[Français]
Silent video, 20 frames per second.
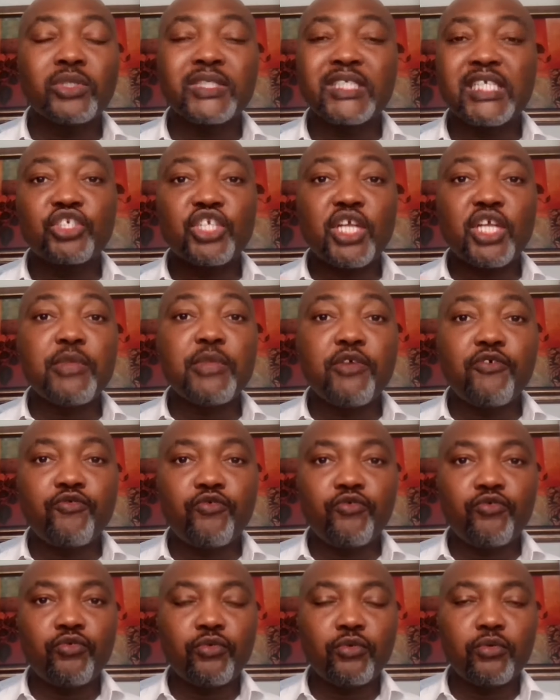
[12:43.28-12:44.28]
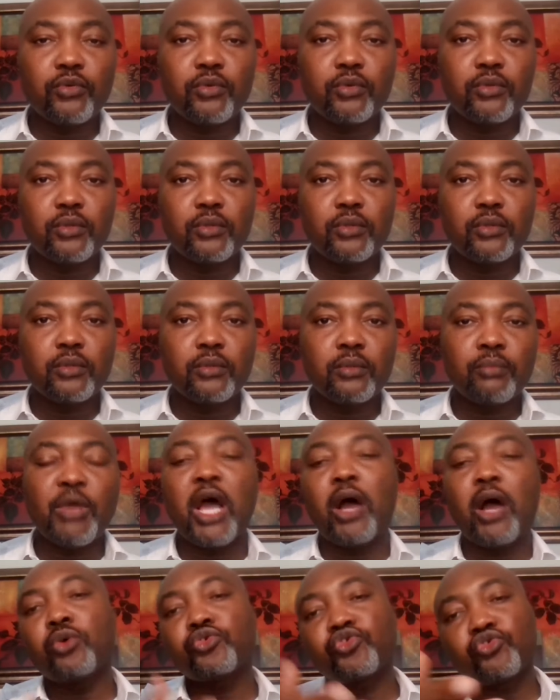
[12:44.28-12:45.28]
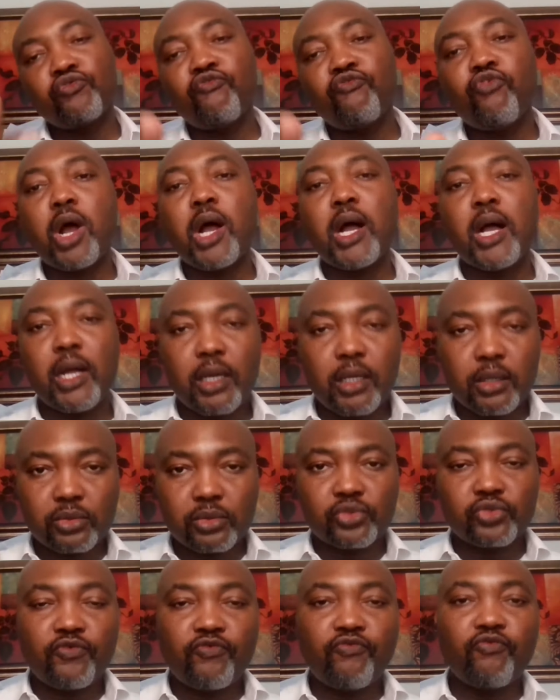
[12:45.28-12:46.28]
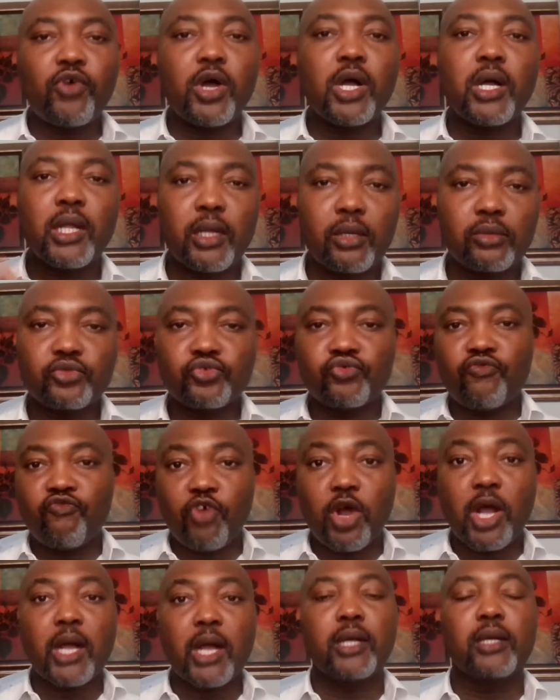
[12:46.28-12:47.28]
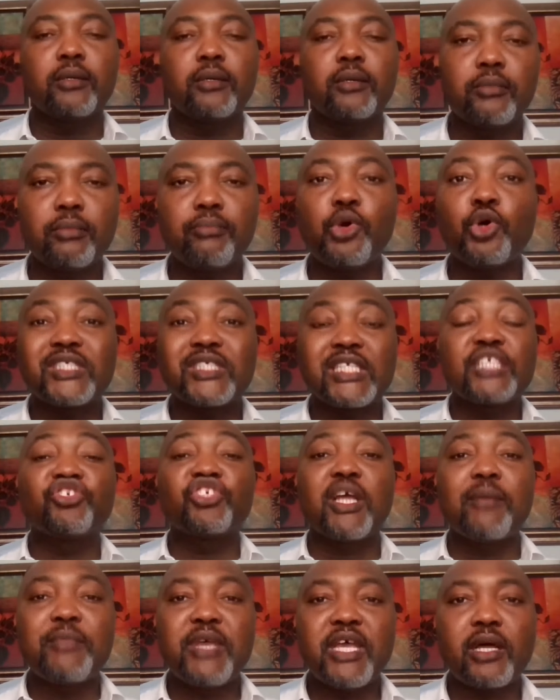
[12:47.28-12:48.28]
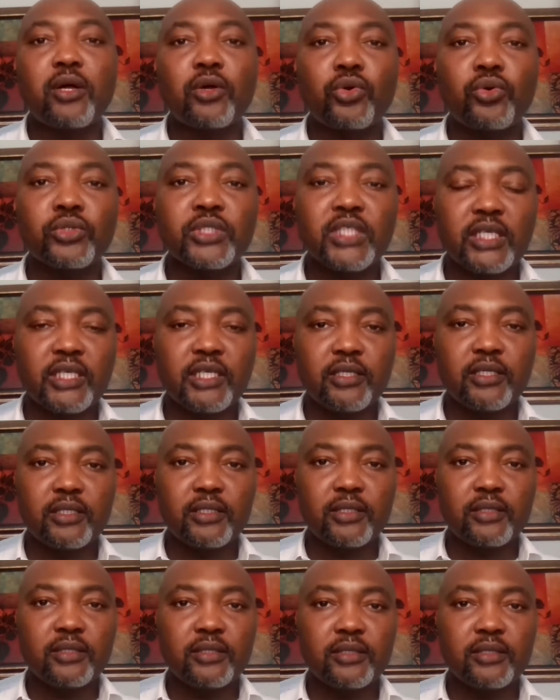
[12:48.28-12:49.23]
On s'est jamais vu. Ben, on se voit, on se voit, on se voit, mais on s'est jamais rencontré.